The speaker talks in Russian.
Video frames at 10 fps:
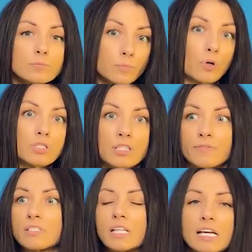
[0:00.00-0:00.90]
Просто
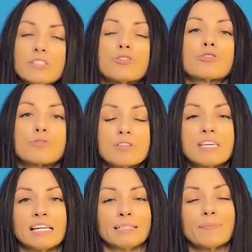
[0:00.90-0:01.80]
вы знаете, что
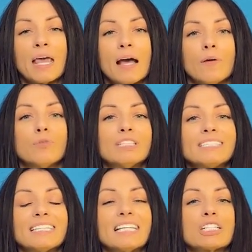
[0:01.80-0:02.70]
нет. Вот
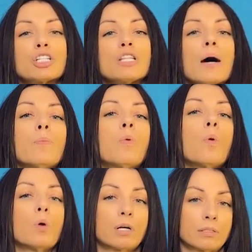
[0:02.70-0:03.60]
этот наш
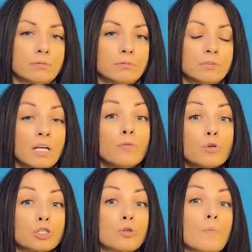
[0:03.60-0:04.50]
набор
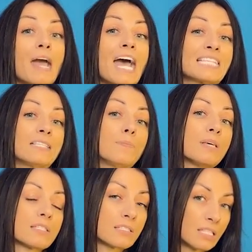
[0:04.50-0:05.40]
того, что мы о
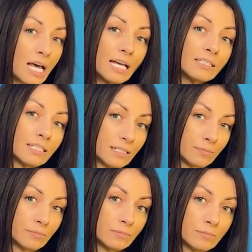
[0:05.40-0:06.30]
себе знаем,